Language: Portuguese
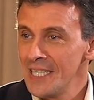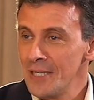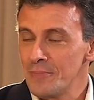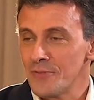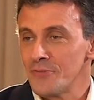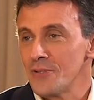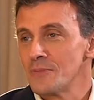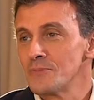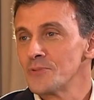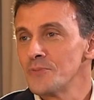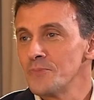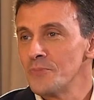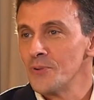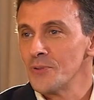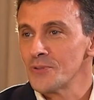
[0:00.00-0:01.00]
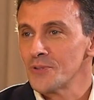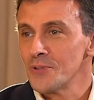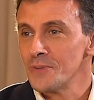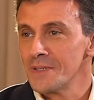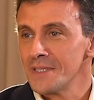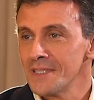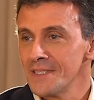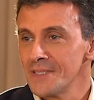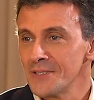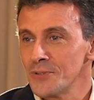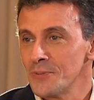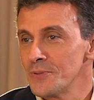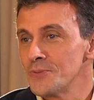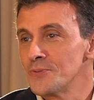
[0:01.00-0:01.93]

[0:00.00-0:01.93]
e para falarmos um pouco sobre, sobre